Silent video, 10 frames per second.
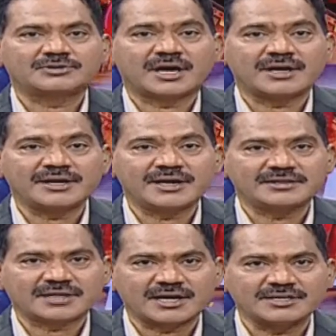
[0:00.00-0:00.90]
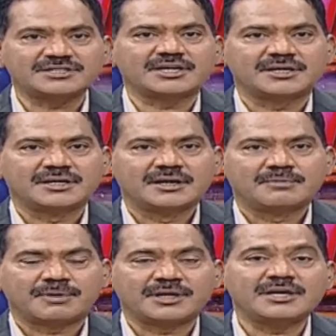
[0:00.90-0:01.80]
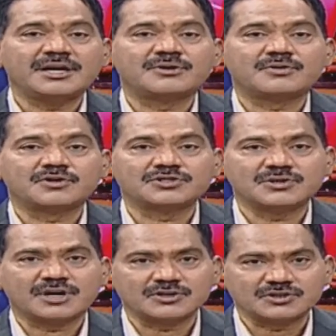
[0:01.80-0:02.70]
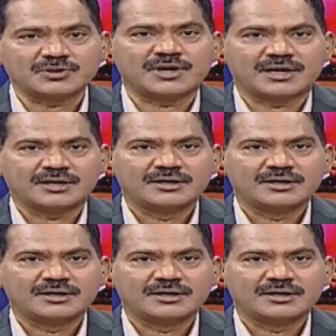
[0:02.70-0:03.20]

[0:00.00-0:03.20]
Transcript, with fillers: ధాన్యాన్ని తరలించి పదిహేను రోజులు గడుస్తున్నా